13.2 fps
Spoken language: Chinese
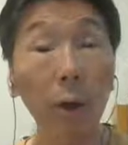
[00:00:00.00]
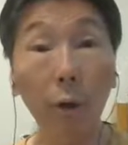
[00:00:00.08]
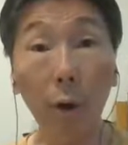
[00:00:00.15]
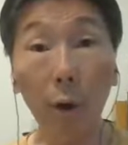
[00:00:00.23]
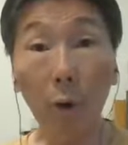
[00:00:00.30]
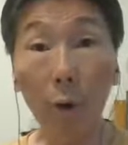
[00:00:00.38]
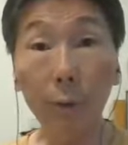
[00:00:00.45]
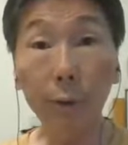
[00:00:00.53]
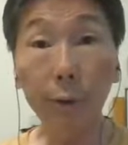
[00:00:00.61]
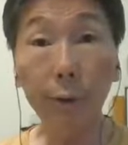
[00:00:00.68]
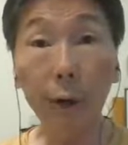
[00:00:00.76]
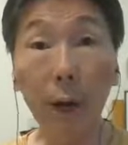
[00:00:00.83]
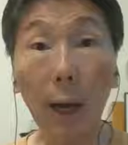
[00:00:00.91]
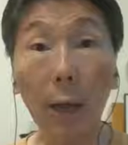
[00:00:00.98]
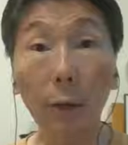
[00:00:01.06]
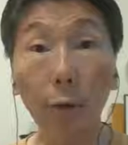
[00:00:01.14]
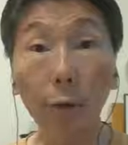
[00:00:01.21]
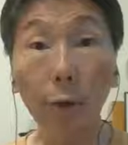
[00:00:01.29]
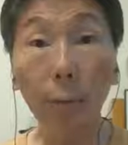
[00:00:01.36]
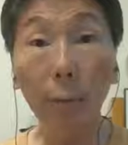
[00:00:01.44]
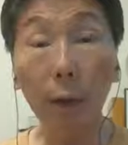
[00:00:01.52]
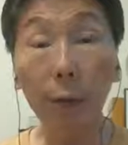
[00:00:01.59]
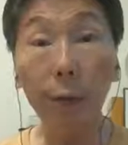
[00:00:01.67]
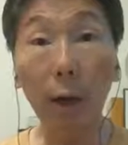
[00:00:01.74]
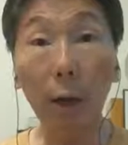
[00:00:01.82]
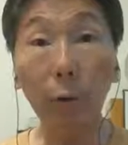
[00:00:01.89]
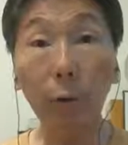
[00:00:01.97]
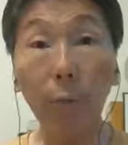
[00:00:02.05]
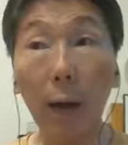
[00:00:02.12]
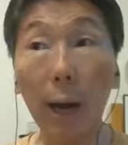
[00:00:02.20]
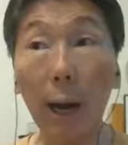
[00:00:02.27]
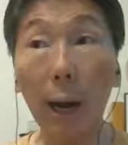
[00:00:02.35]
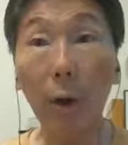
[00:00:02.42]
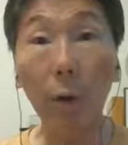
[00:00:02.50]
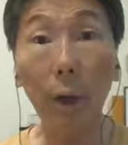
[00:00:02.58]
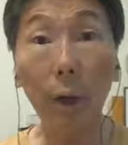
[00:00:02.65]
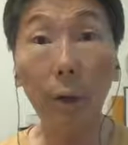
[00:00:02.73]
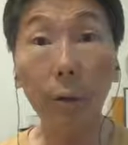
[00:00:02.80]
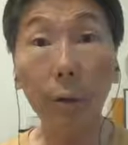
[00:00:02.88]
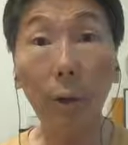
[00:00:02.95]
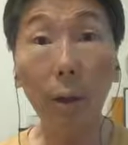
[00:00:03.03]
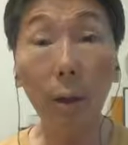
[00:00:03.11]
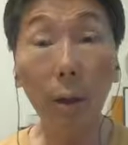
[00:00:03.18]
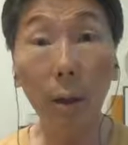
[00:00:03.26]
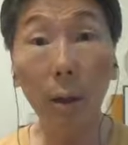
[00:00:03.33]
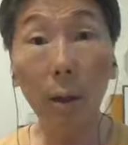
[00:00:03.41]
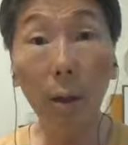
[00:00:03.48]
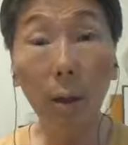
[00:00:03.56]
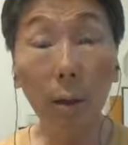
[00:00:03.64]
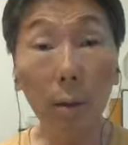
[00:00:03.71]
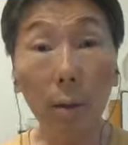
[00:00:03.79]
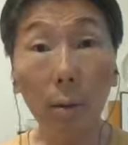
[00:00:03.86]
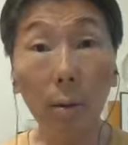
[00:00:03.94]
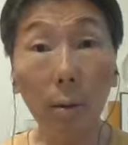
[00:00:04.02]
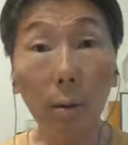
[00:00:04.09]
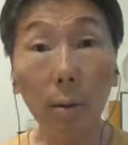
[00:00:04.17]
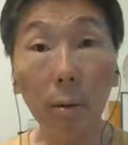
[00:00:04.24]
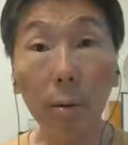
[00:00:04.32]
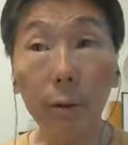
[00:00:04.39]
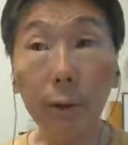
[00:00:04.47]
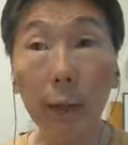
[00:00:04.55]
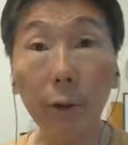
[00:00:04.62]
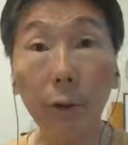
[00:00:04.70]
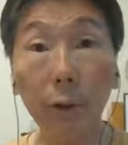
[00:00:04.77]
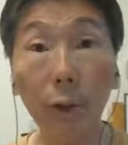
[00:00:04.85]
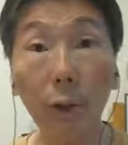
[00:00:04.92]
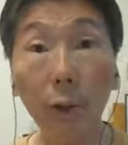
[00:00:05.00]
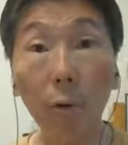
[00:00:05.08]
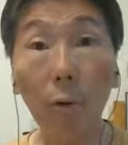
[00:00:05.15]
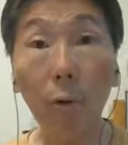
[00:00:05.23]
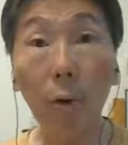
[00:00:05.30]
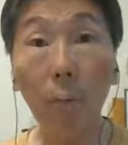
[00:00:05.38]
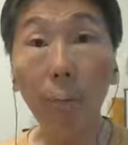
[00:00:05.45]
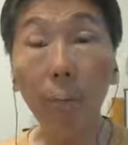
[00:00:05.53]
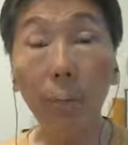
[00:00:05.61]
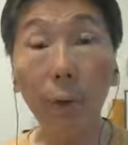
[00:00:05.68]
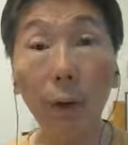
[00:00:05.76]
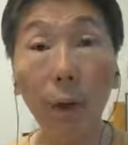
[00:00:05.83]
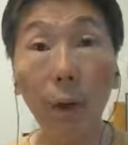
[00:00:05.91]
结果我们之前看军事迷时常去拍海光演习的战机起落，